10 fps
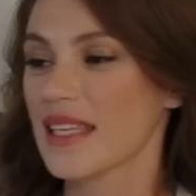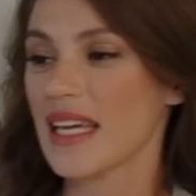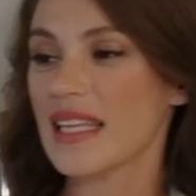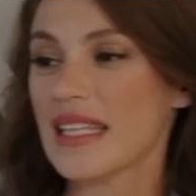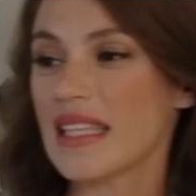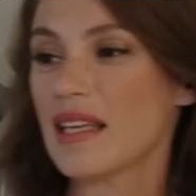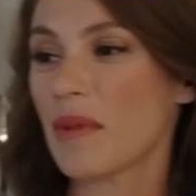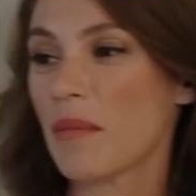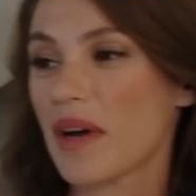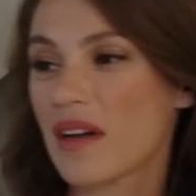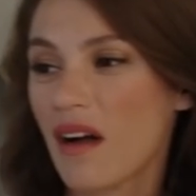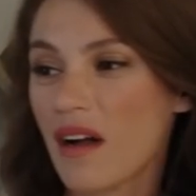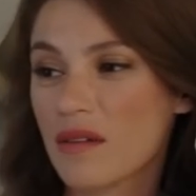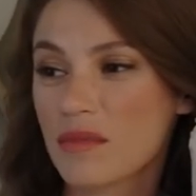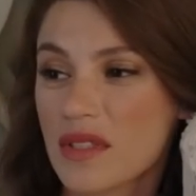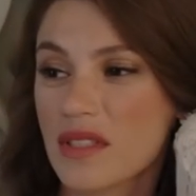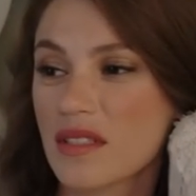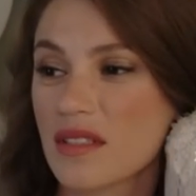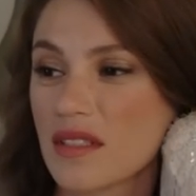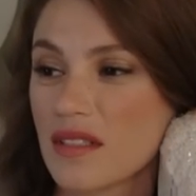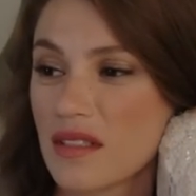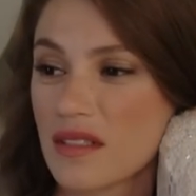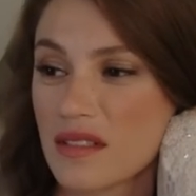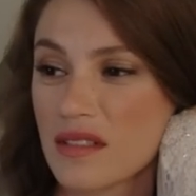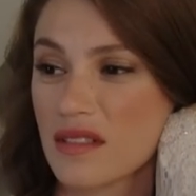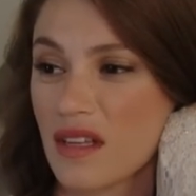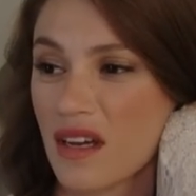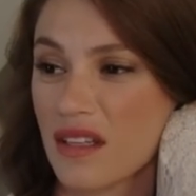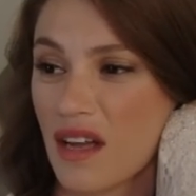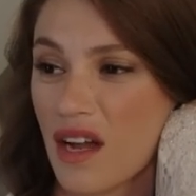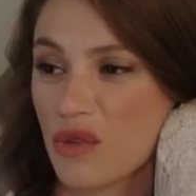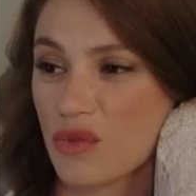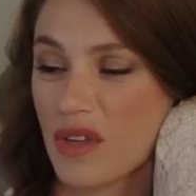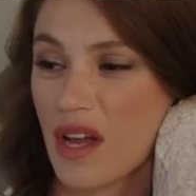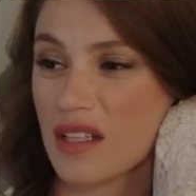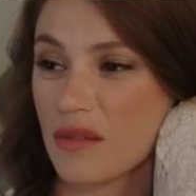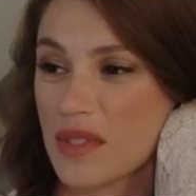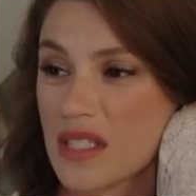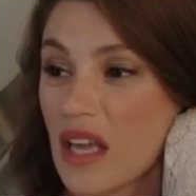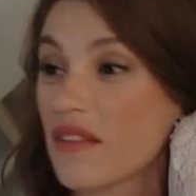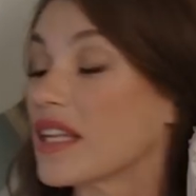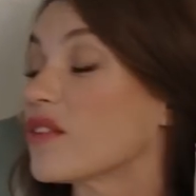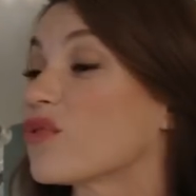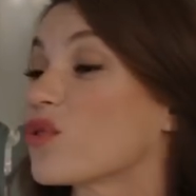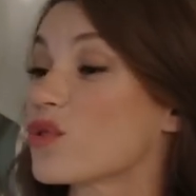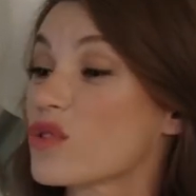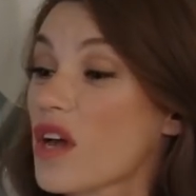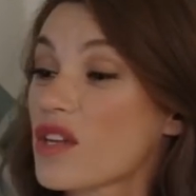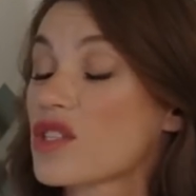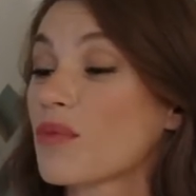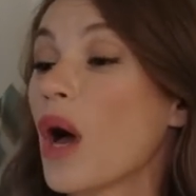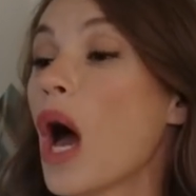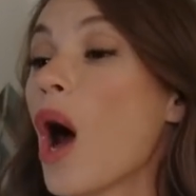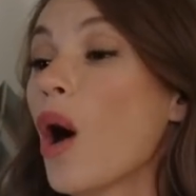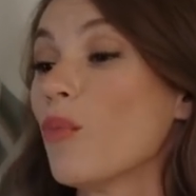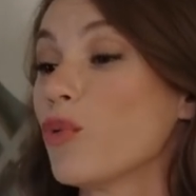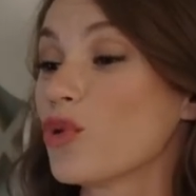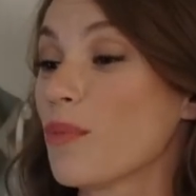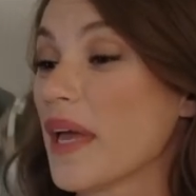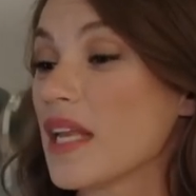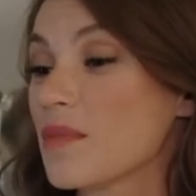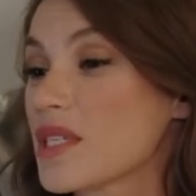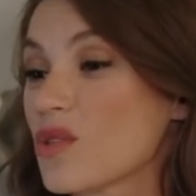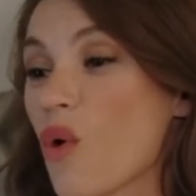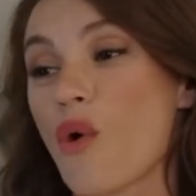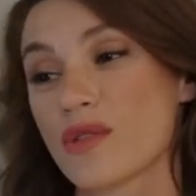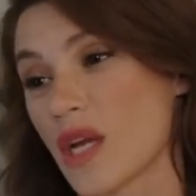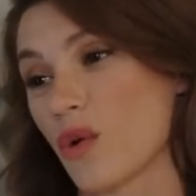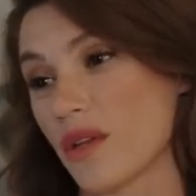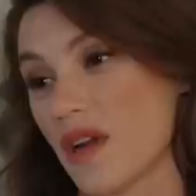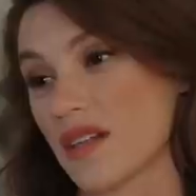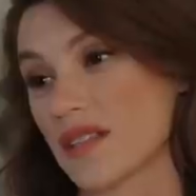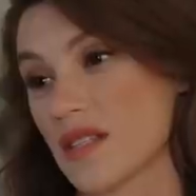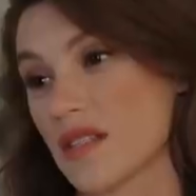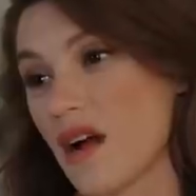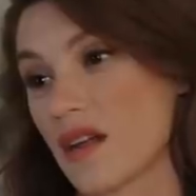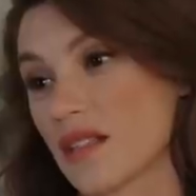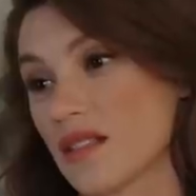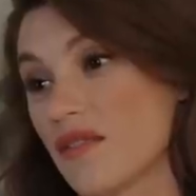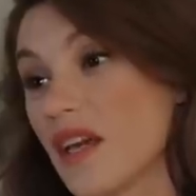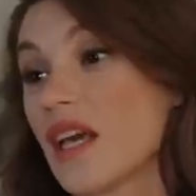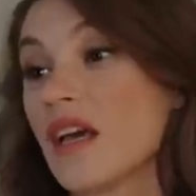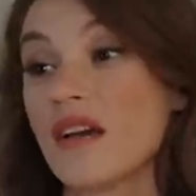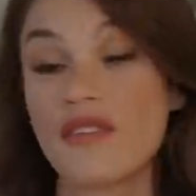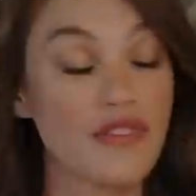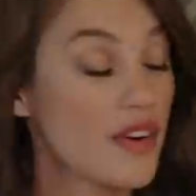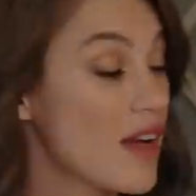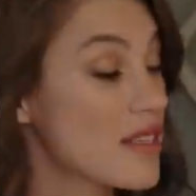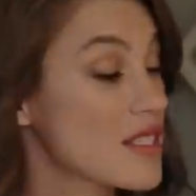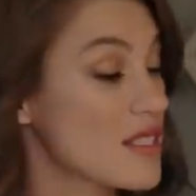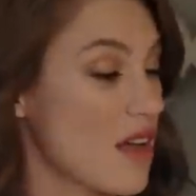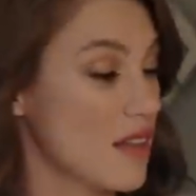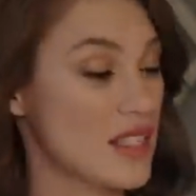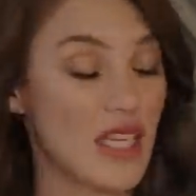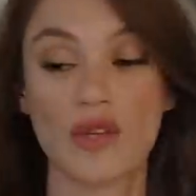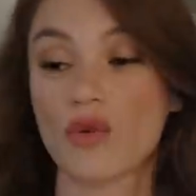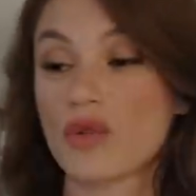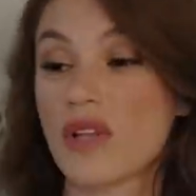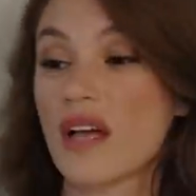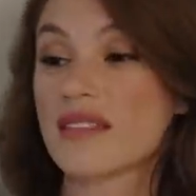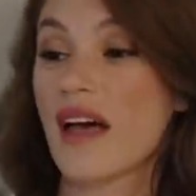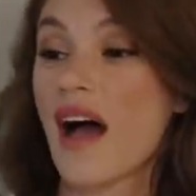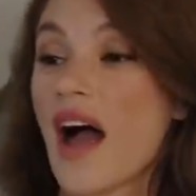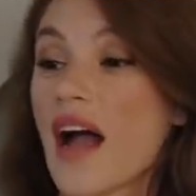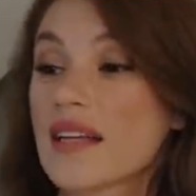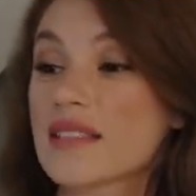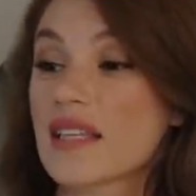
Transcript: Gelinliğime bakar mısınız? Ne kadar güzel değil mi sevgili Firuzan'cığım? Bunu benim için özel olarak tasarladı ve Fransız danteli kullandı her